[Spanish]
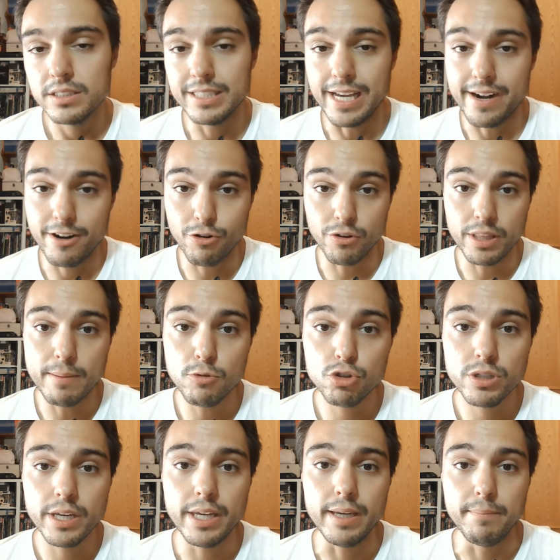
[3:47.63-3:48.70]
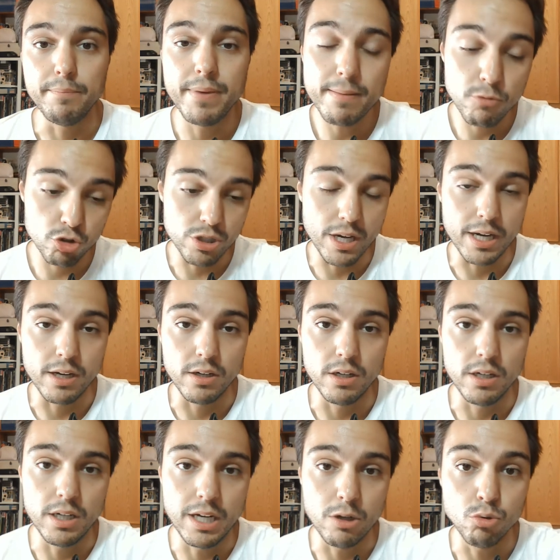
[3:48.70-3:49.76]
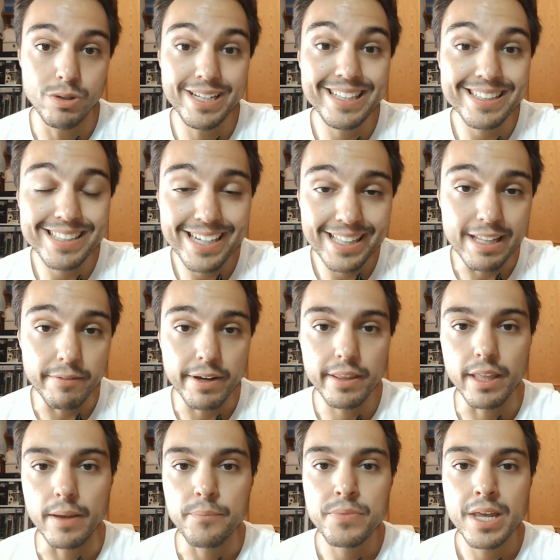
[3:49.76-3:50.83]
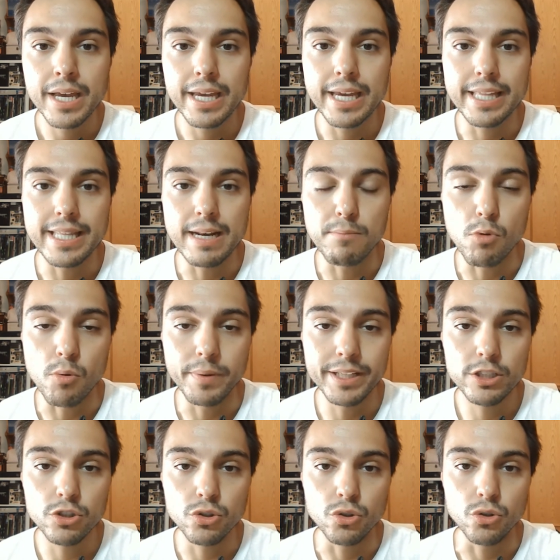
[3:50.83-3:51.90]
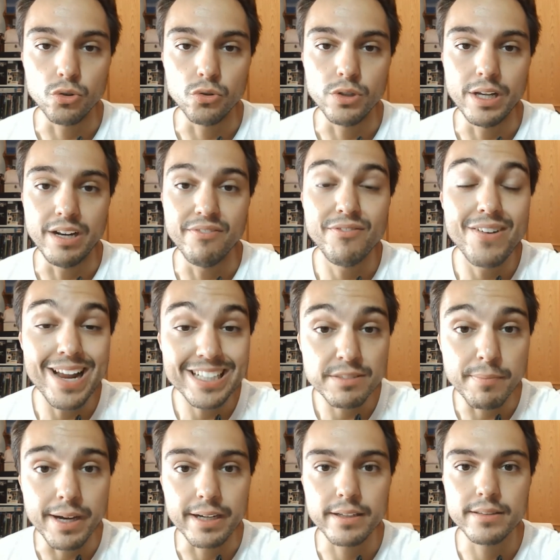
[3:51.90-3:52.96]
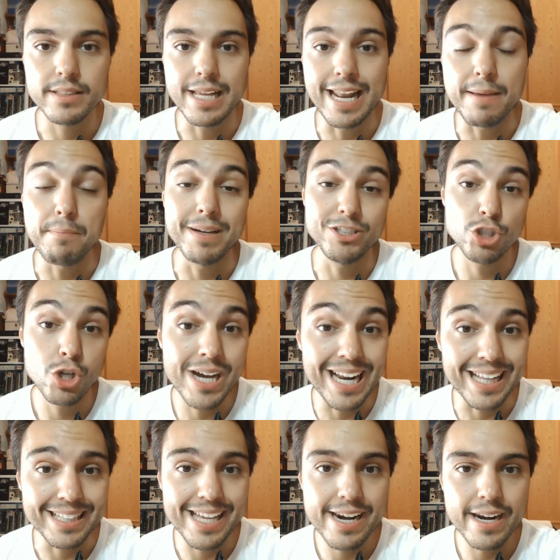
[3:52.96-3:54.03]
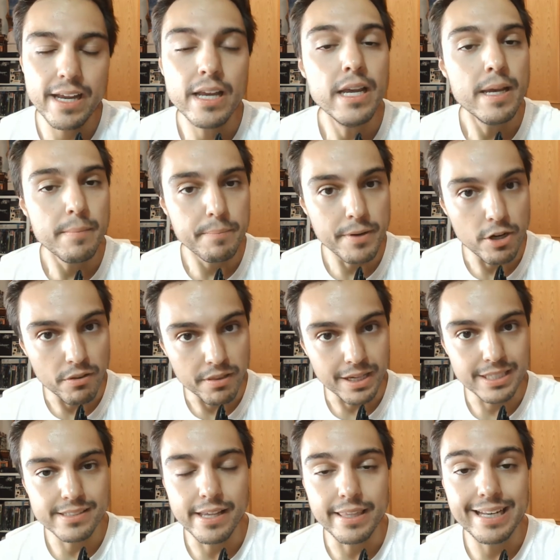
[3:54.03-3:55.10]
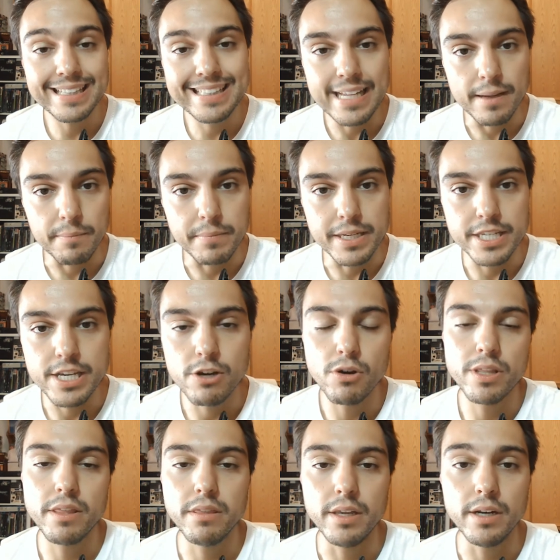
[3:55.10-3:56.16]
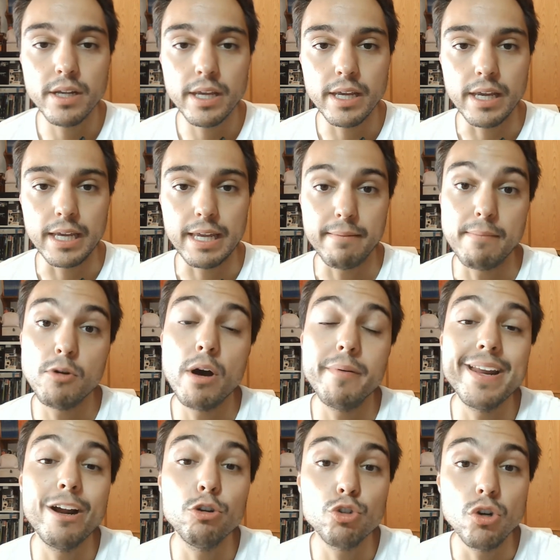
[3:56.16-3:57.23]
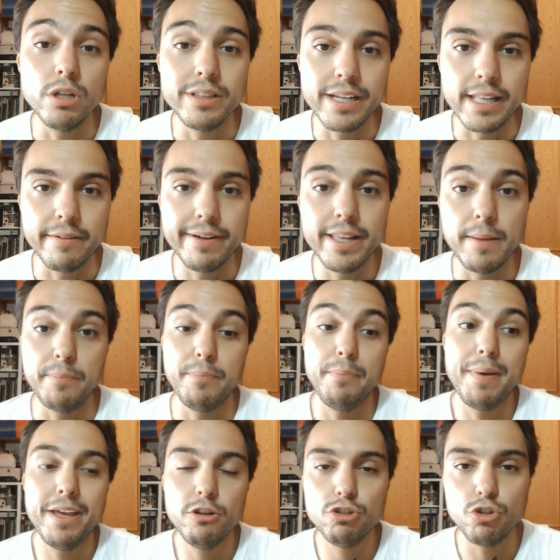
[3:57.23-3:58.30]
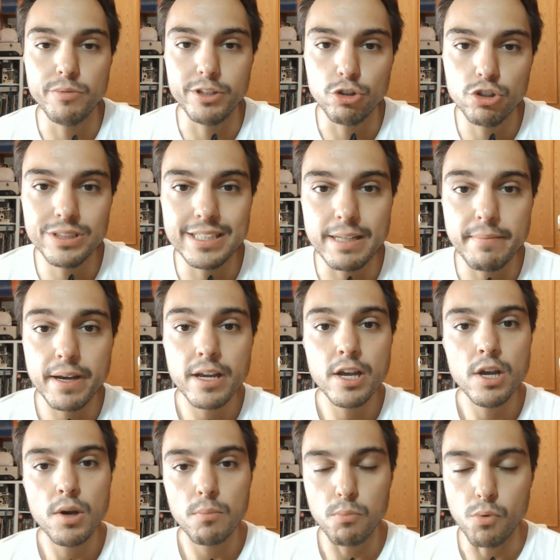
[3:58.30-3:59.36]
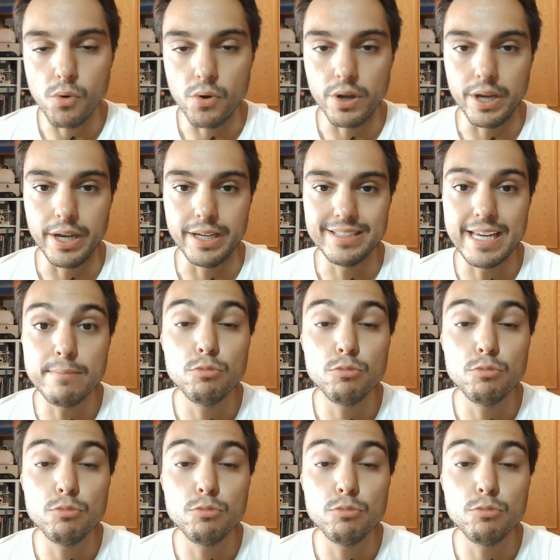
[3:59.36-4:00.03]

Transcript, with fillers: Ya recordemos que vimos a, un Linterna Verde en el momento del flashback de la invasión a la Tierra, pero Zack Snyder también llegó a decir que vamos a ver a otro Linterna Verde, pero sobre todo este tema pues hay